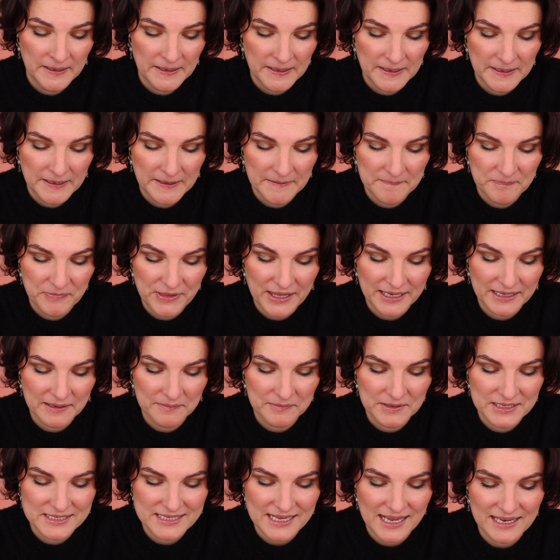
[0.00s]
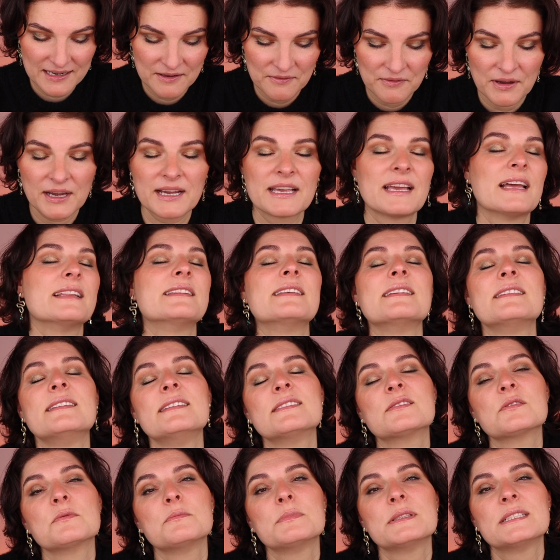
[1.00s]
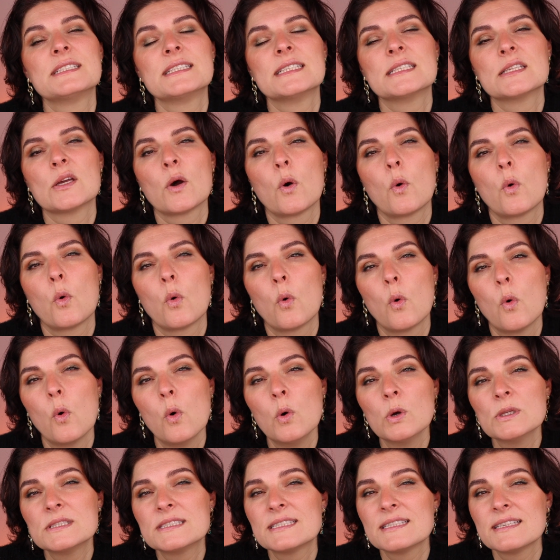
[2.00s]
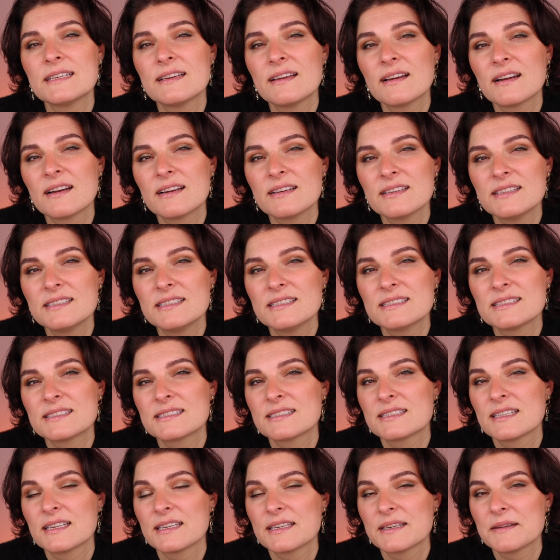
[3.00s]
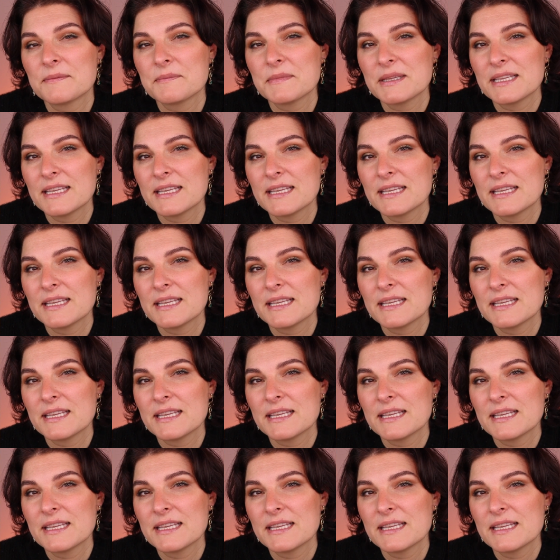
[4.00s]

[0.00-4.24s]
Ähm, da gibt es eine Variante, die so ein bisschen rosiger ist, äh,